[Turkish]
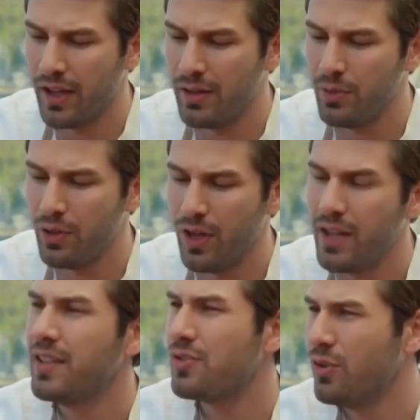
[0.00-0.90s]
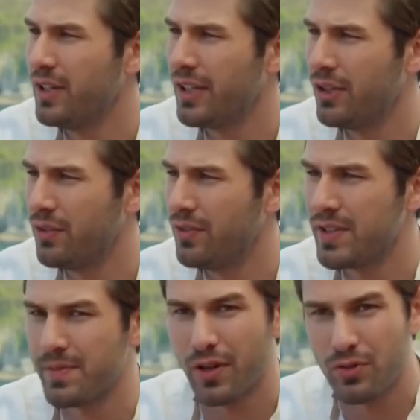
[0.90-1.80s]
öyle gelmiyor. Herkes öyle geliyor
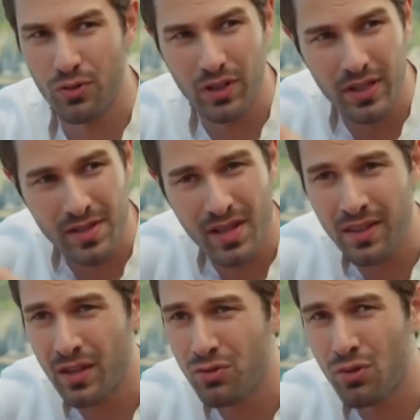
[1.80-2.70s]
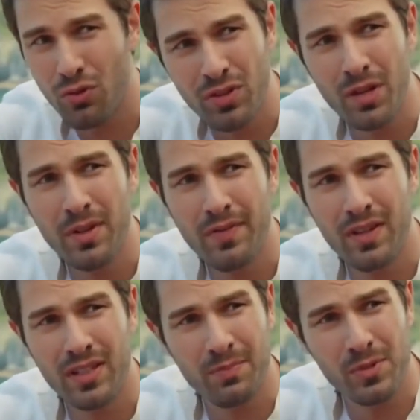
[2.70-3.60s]
Filiz. Bak şuradaki insanları sor, onlar bile fark